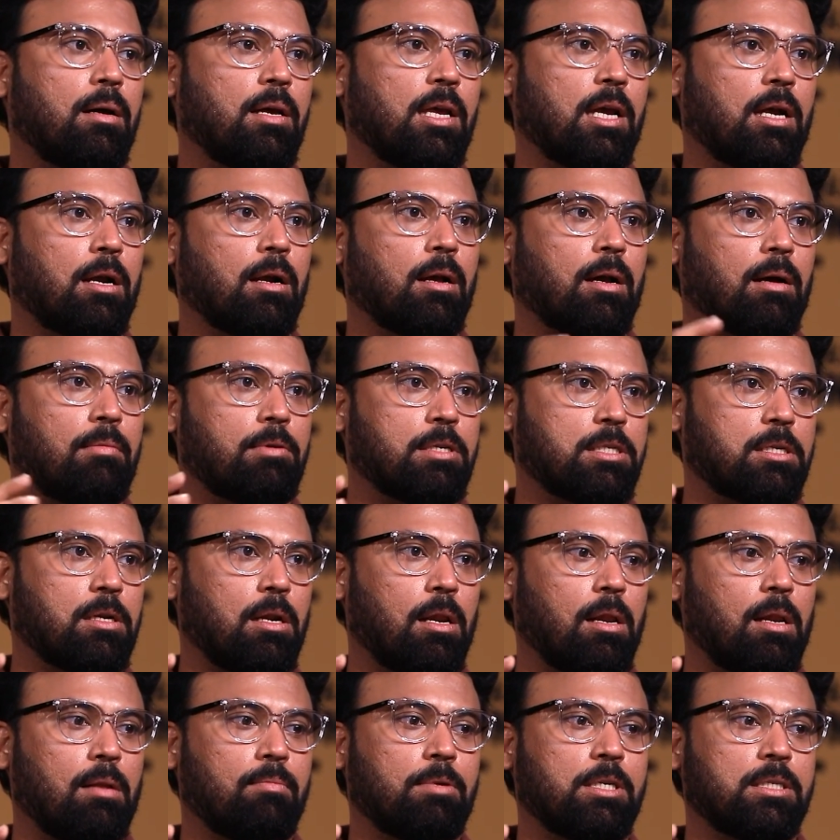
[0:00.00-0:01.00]
ఇక్కడ కమర్షియల్
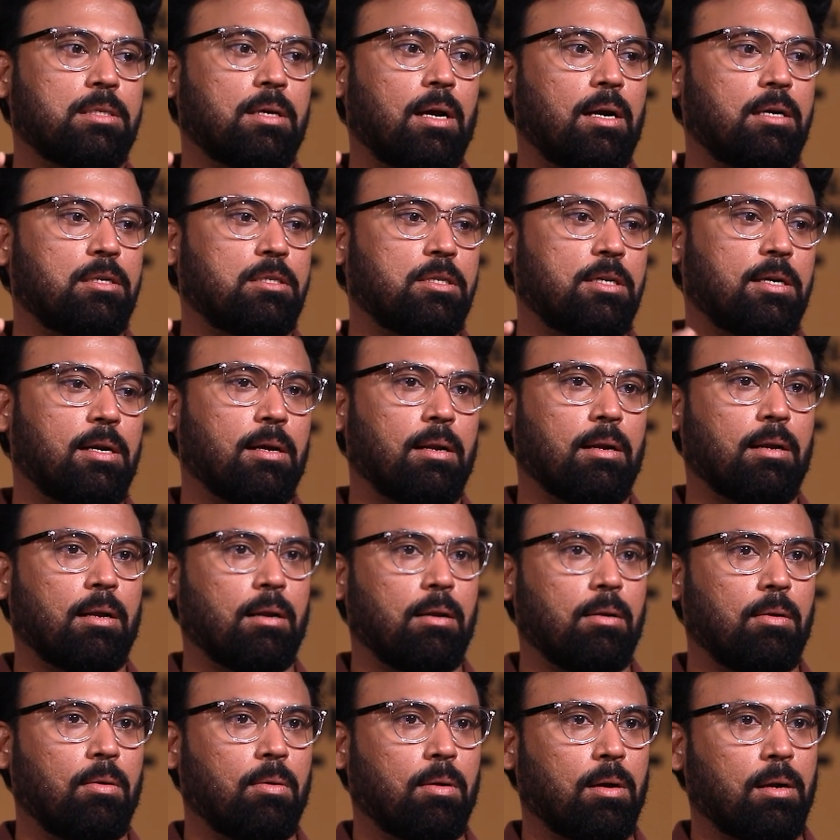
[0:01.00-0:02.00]
ఎలిమెంట్స్ యాడ్ చేయడానికి
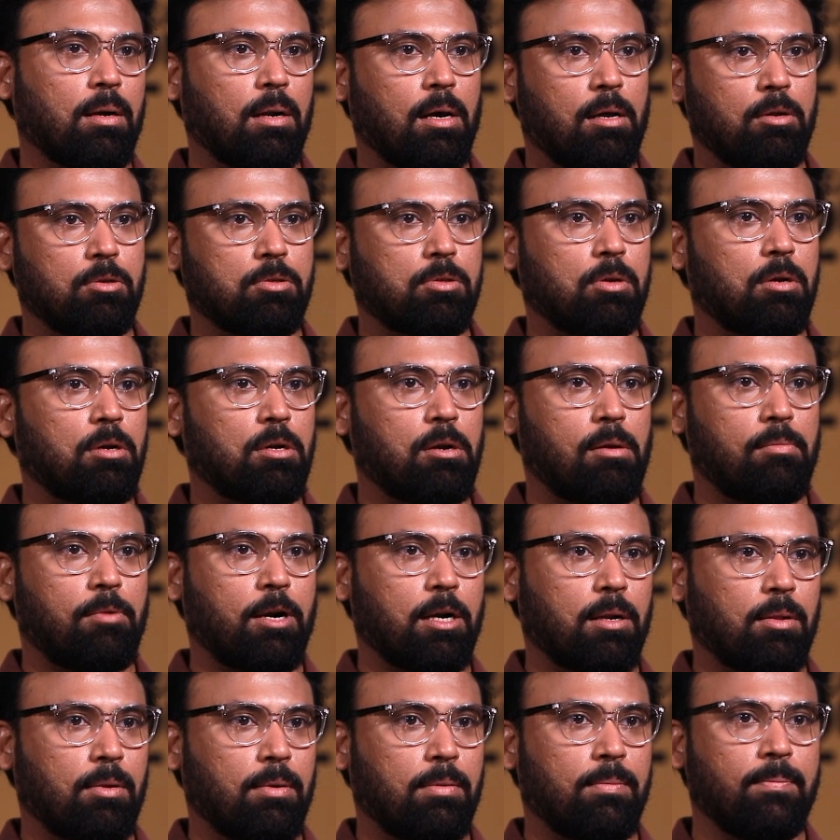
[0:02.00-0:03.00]
ఒక నాలుగు సాంగ్లు
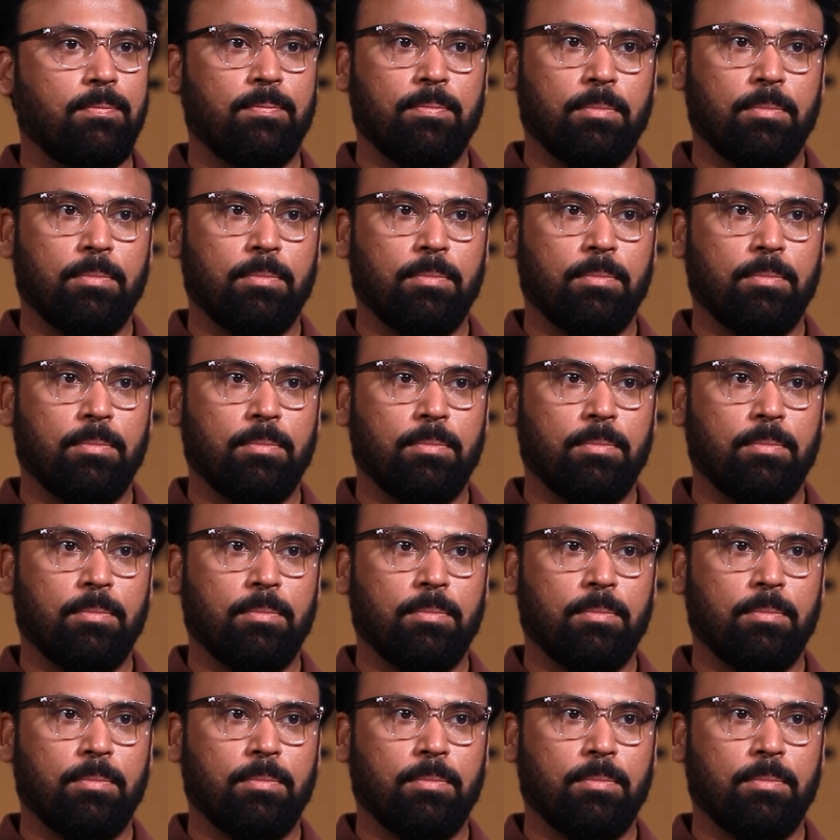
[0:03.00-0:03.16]
పెడదాం